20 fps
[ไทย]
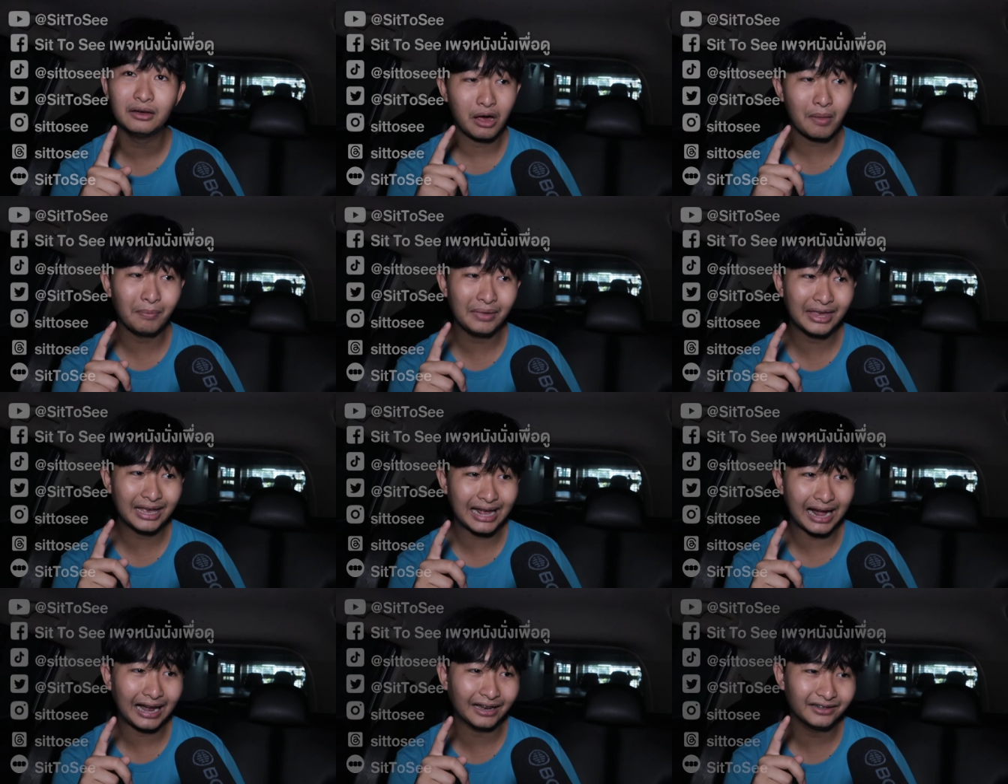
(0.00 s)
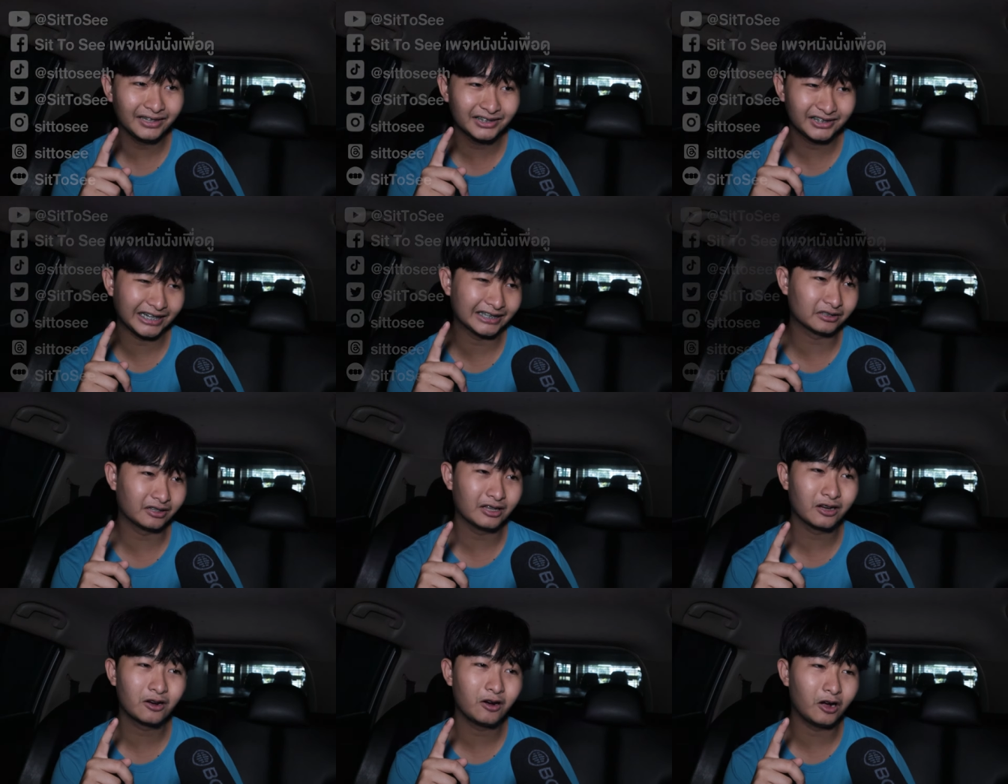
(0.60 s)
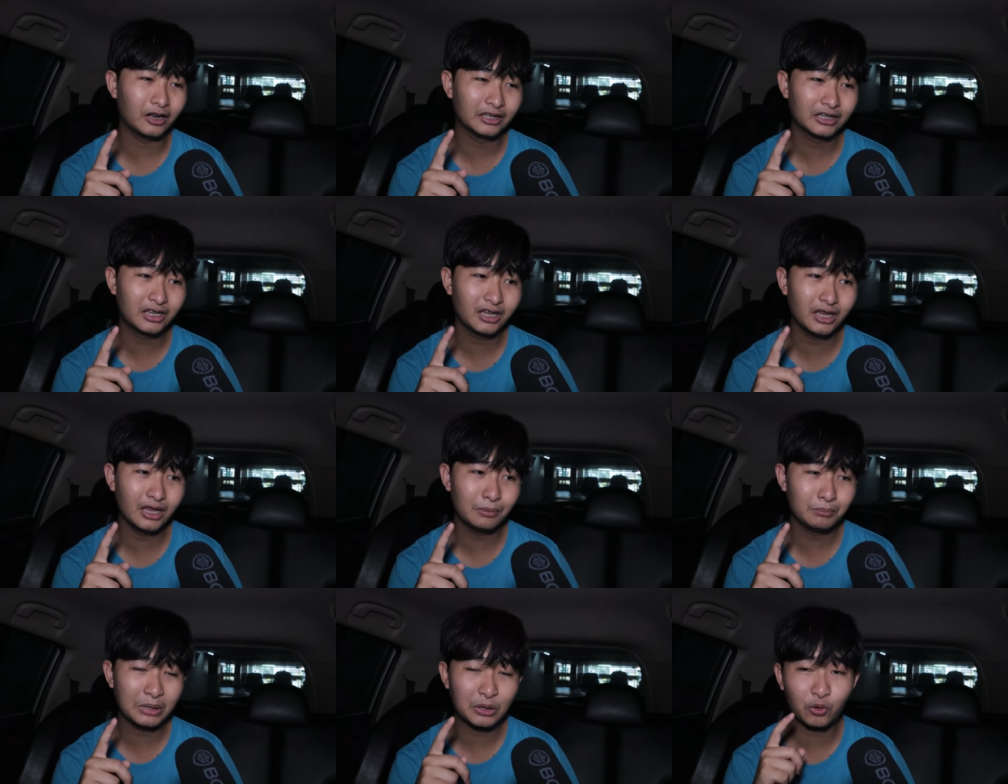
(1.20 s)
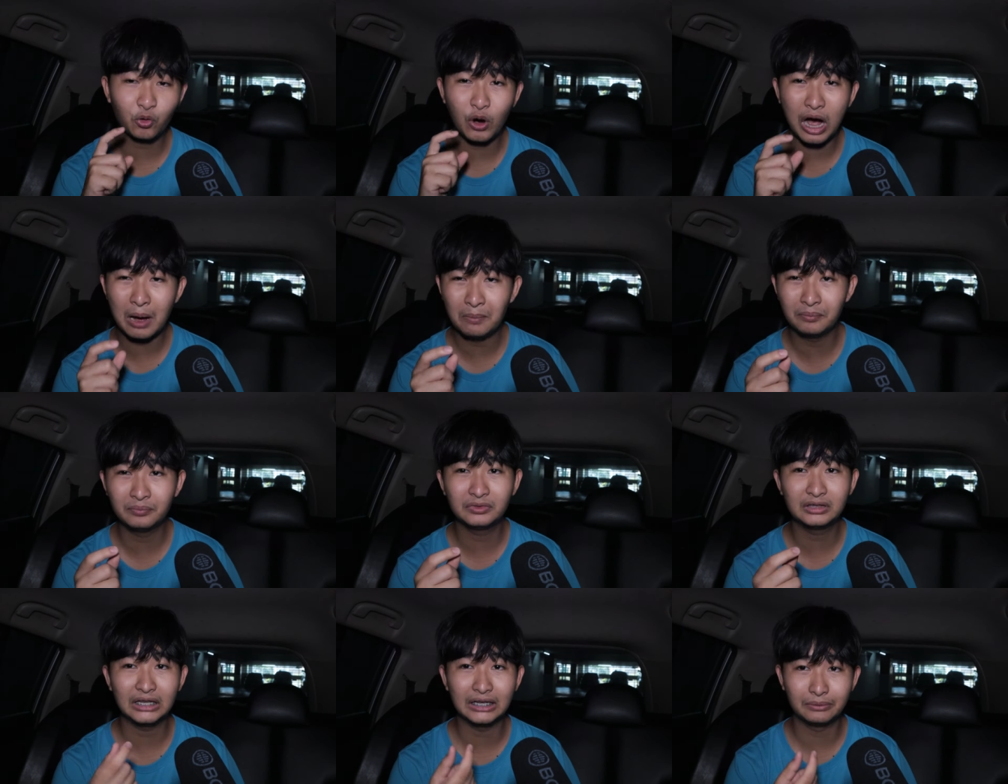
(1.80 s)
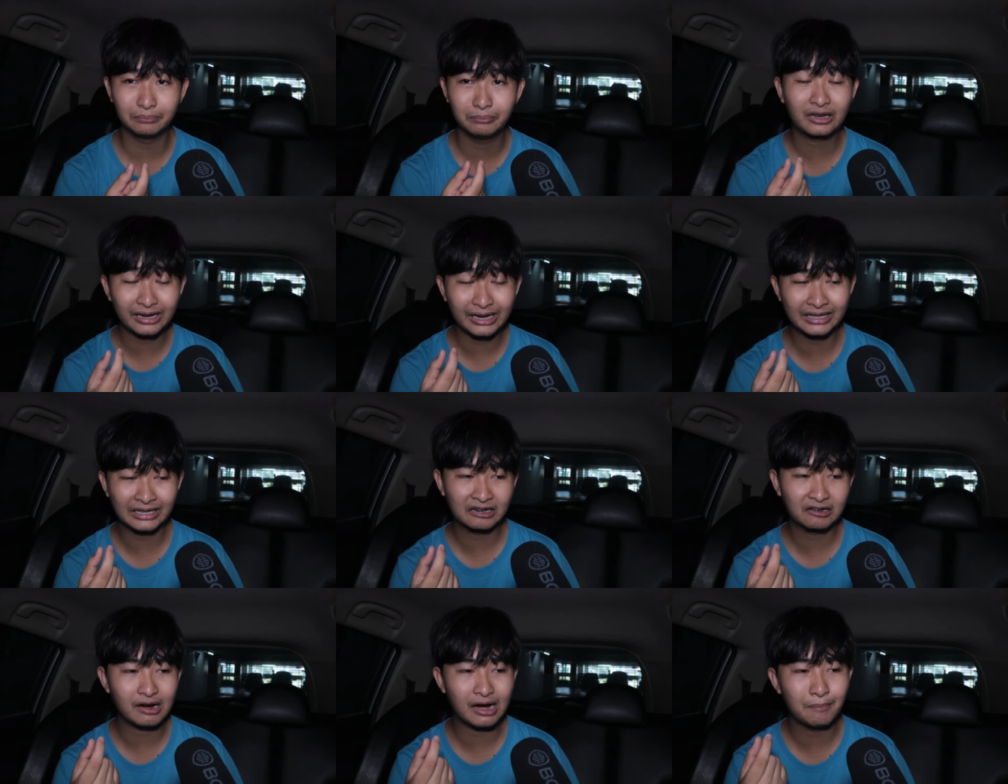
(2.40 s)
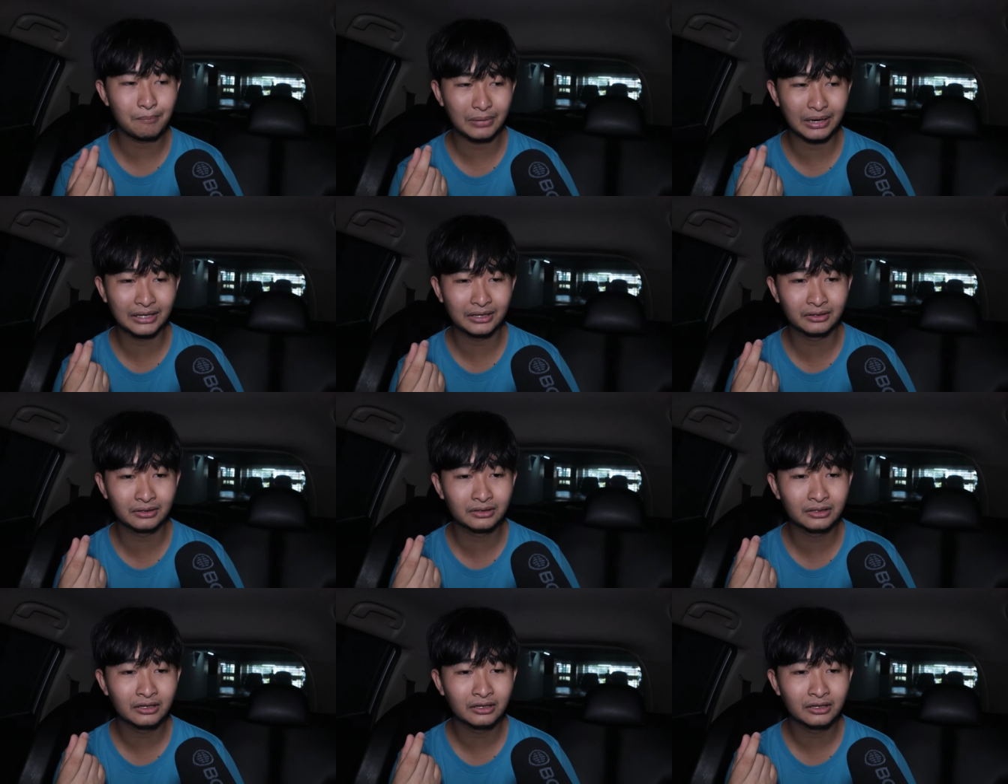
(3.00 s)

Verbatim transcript: มันมีการดีไซน์ตัวละครที่มีความติดกลิ่นความเป็น